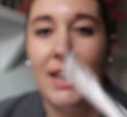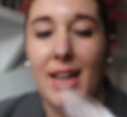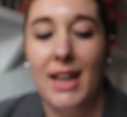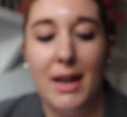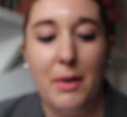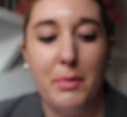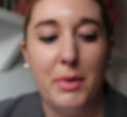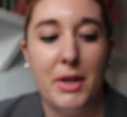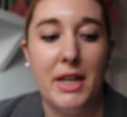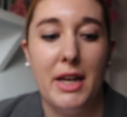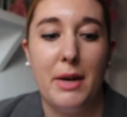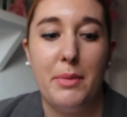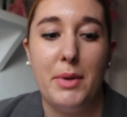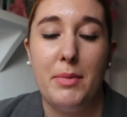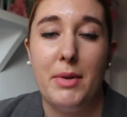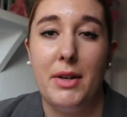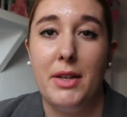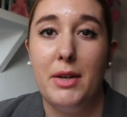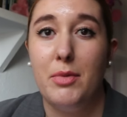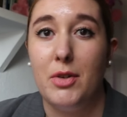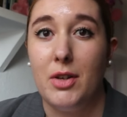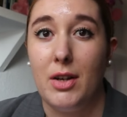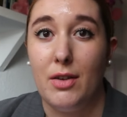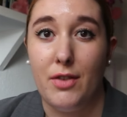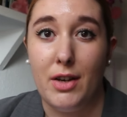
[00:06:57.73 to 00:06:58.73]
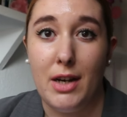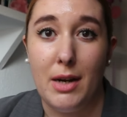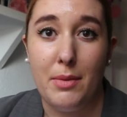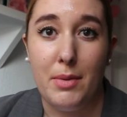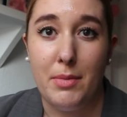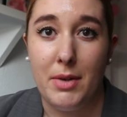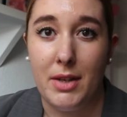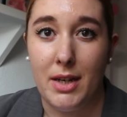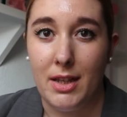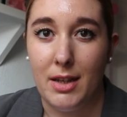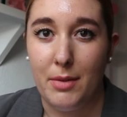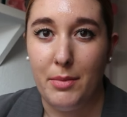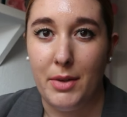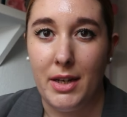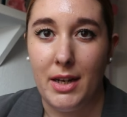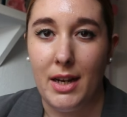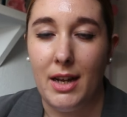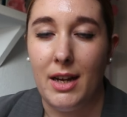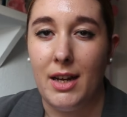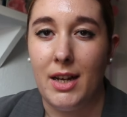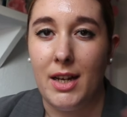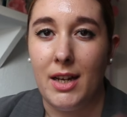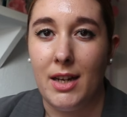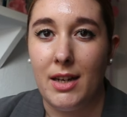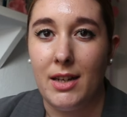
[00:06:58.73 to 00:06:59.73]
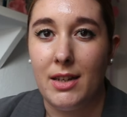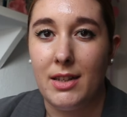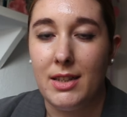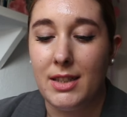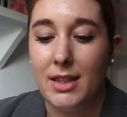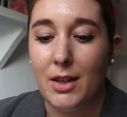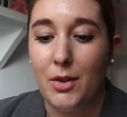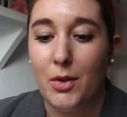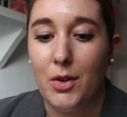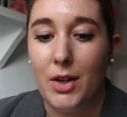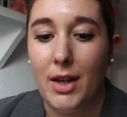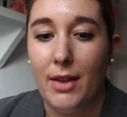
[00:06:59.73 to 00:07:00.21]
a mí y a mi madre, porque al final mi madre también ha estado